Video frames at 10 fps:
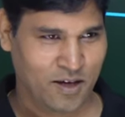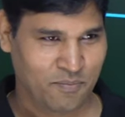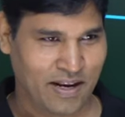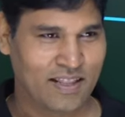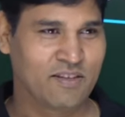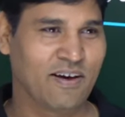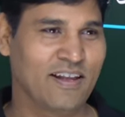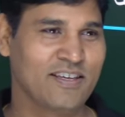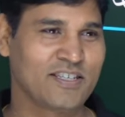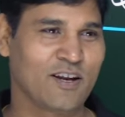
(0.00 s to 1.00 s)
पहले दिवाली
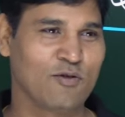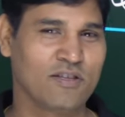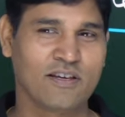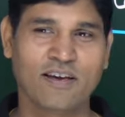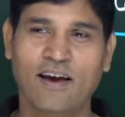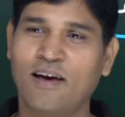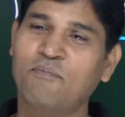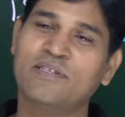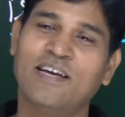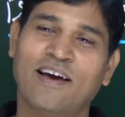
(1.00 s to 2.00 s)
दशहरे होते थे कि यार
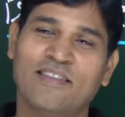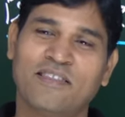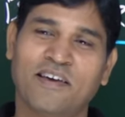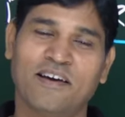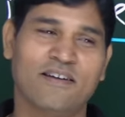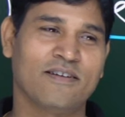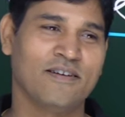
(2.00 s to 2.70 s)
मजे आते थे यार